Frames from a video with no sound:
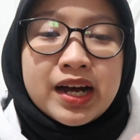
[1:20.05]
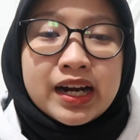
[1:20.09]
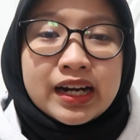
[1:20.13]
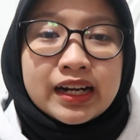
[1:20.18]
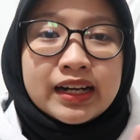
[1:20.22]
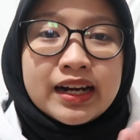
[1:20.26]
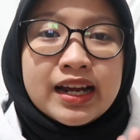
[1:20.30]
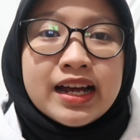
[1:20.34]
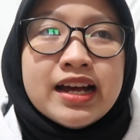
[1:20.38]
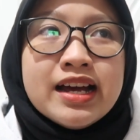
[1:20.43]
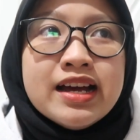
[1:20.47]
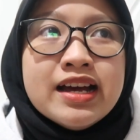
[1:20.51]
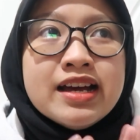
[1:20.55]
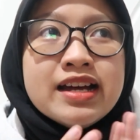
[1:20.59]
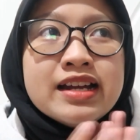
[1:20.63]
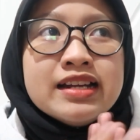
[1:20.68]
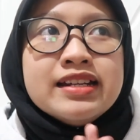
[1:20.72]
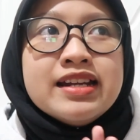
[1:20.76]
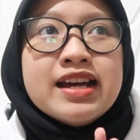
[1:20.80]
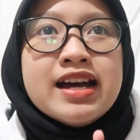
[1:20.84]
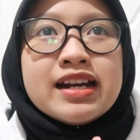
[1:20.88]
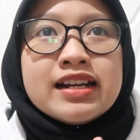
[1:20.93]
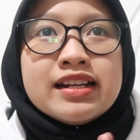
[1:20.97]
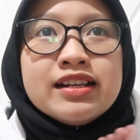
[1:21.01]
Karena
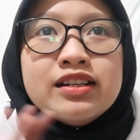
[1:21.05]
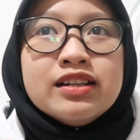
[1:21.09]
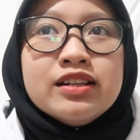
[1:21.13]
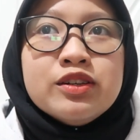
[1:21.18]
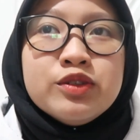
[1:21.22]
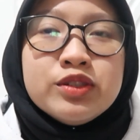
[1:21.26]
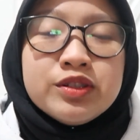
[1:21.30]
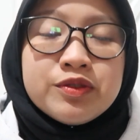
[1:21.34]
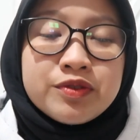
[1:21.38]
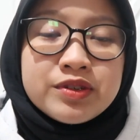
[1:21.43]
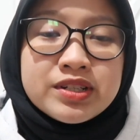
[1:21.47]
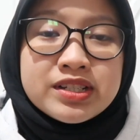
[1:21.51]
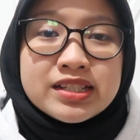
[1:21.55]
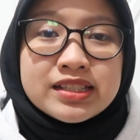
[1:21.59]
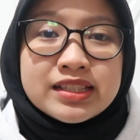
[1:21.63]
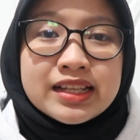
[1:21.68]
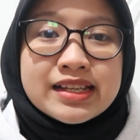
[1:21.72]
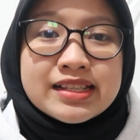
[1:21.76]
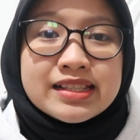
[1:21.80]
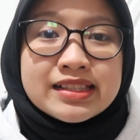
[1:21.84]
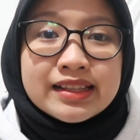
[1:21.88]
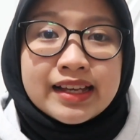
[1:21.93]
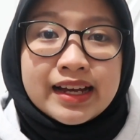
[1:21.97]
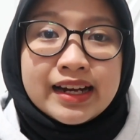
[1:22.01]
dari
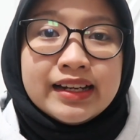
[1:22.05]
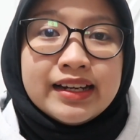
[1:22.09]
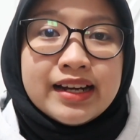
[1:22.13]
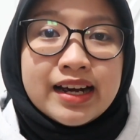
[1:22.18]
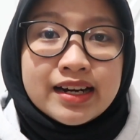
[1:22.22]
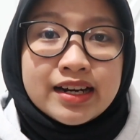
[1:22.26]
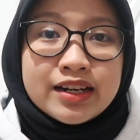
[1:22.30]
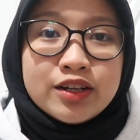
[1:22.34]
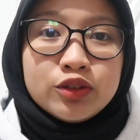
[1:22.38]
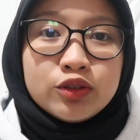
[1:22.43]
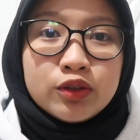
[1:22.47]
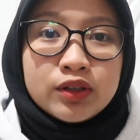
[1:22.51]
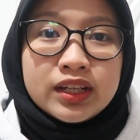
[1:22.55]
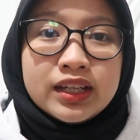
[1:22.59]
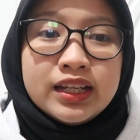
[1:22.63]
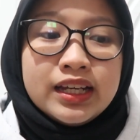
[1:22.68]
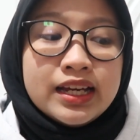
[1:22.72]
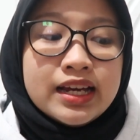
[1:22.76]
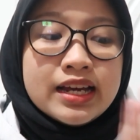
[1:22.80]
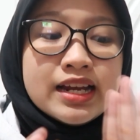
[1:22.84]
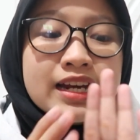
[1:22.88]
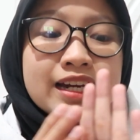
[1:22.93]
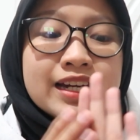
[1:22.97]
universitas lain yang ada di Turki,